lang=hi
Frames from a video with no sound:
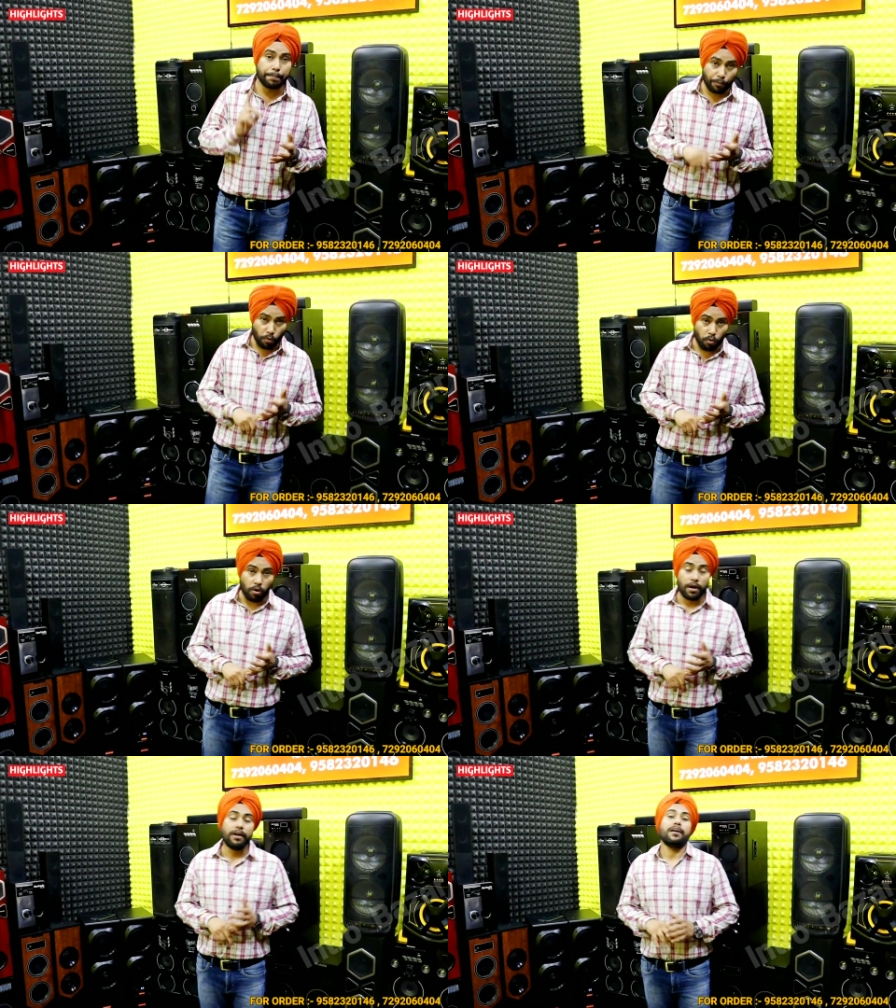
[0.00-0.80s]
थ्री प्रो
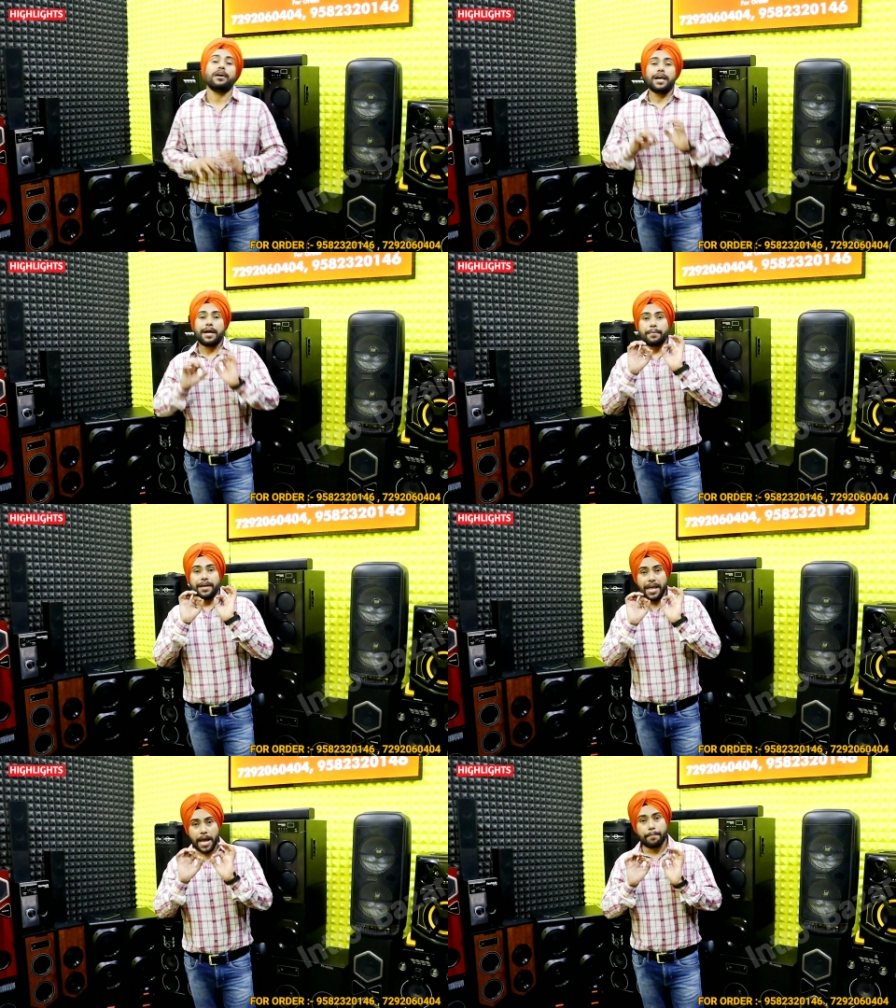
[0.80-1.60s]

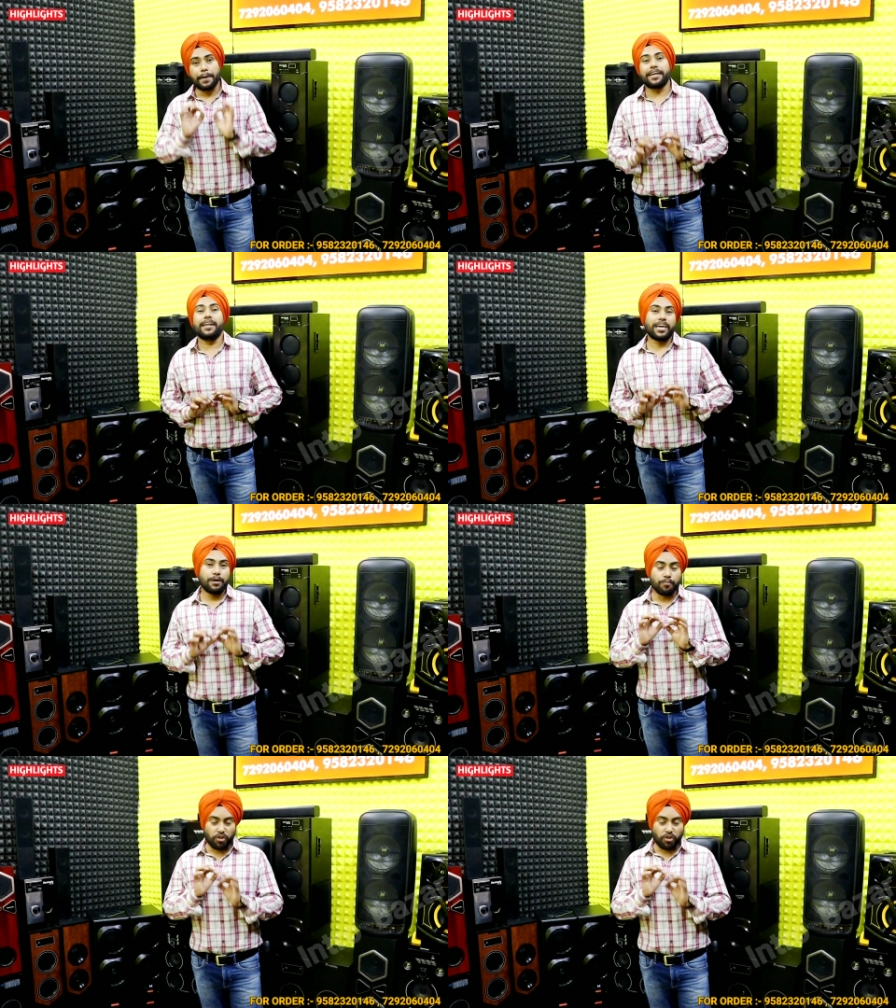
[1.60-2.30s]
एक महीने की